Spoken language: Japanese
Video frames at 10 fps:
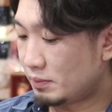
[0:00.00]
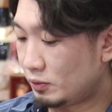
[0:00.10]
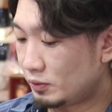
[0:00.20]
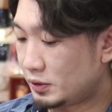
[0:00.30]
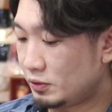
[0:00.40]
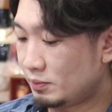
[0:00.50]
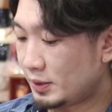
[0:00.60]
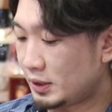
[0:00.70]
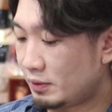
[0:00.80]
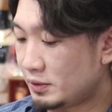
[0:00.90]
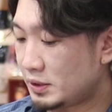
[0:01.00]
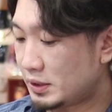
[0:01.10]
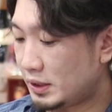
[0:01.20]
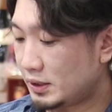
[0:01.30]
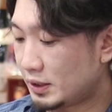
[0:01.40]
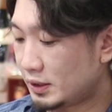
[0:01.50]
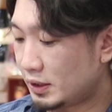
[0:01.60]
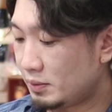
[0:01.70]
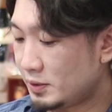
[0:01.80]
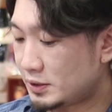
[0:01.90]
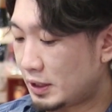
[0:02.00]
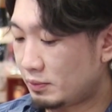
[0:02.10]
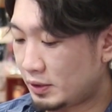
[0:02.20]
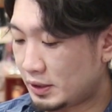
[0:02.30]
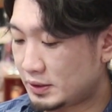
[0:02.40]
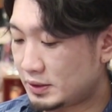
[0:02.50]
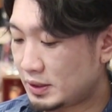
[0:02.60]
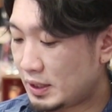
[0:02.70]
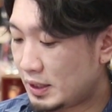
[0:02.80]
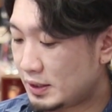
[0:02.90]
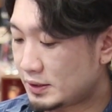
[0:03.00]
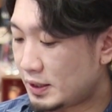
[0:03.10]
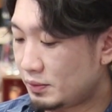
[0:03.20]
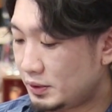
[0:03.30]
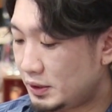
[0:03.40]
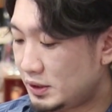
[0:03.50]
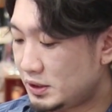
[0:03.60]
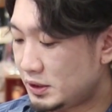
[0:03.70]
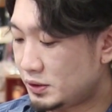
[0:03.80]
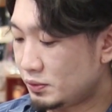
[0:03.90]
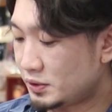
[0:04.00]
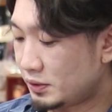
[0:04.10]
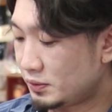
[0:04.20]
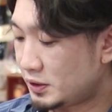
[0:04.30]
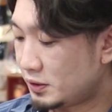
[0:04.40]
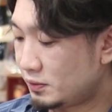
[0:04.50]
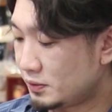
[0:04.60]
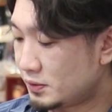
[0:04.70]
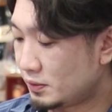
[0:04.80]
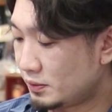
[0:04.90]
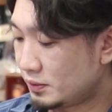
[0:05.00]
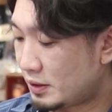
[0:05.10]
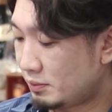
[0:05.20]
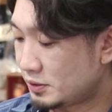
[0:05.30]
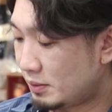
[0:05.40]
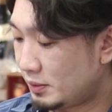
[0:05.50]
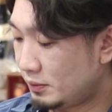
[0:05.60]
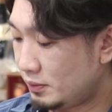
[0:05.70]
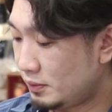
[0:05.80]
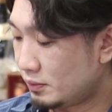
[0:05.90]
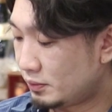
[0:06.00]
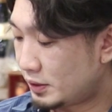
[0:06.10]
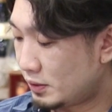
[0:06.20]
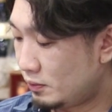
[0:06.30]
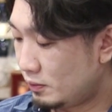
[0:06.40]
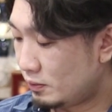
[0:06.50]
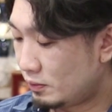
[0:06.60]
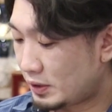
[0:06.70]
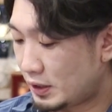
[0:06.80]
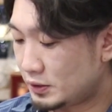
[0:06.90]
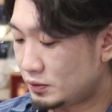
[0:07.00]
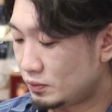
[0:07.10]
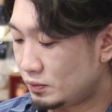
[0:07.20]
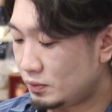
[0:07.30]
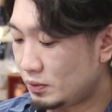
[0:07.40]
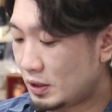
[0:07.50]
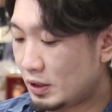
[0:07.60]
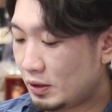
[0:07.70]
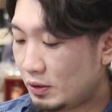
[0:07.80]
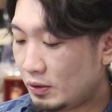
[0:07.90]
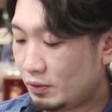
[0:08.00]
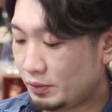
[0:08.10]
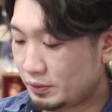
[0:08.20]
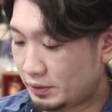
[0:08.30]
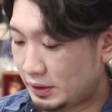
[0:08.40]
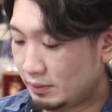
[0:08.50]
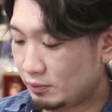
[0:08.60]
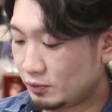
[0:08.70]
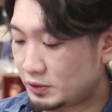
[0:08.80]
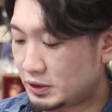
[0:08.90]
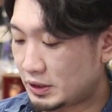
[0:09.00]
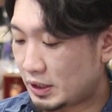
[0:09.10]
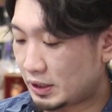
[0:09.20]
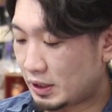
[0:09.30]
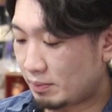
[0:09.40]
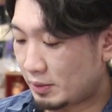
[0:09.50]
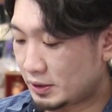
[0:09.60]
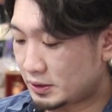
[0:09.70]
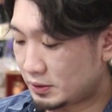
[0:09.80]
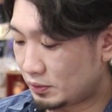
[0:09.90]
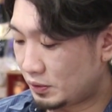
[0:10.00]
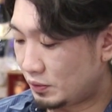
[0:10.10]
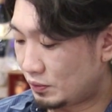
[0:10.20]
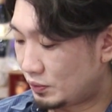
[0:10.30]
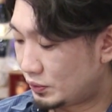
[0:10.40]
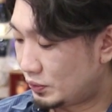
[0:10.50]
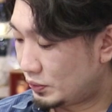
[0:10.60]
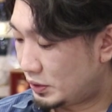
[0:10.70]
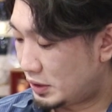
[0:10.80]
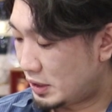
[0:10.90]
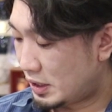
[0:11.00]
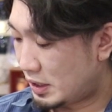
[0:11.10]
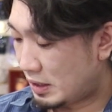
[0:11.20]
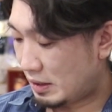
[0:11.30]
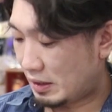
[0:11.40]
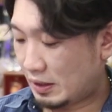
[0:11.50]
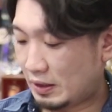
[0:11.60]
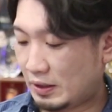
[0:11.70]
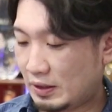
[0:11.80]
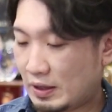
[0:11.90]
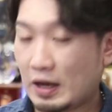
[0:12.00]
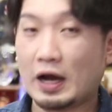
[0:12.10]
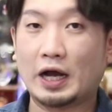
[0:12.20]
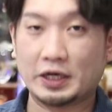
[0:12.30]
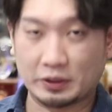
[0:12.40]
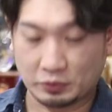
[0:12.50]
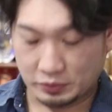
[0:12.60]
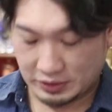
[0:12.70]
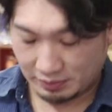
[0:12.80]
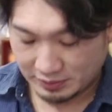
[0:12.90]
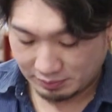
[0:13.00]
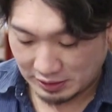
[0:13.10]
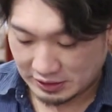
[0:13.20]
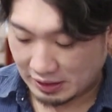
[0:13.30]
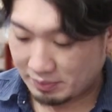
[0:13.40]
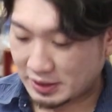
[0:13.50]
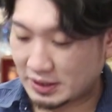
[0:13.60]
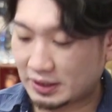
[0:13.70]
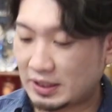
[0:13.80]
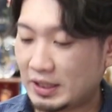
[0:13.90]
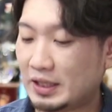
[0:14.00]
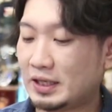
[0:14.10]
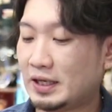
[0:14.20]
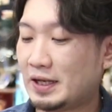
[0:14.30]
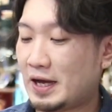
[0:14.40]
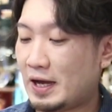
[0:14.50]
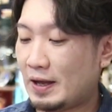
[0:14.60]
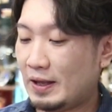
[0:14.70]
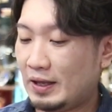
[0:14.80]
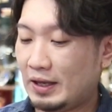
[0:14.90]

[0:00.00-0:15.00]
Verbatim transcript: でも気を紛らわせていただければ幸いです最後に一視聴者としてクロスロードラボ様のご多幸ご健勝をお祈り申し上げますということでありがとうございますめちゃめちゃ丁寧な